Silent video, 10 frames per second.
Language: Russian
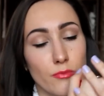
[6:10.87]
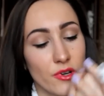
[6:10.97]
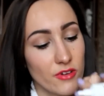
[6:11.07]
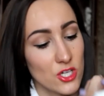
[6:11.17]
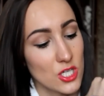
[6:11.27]

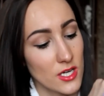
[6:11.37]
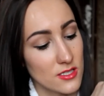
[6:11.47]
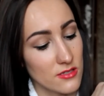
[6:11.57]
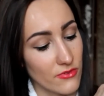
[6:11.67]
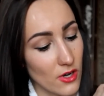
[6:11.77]

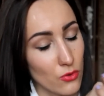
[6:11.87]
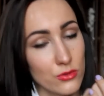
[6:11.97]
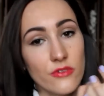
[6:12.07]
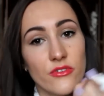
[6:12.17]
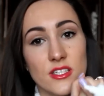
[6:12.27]
превращается в
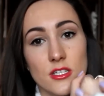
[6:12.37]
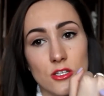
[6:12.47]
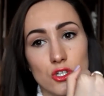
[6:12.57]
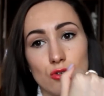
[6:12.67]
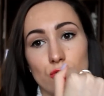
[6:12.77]
какую-то
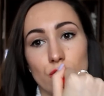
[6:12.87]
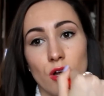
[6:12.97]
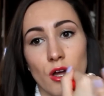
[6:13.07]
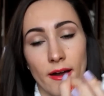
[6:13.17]
водичку.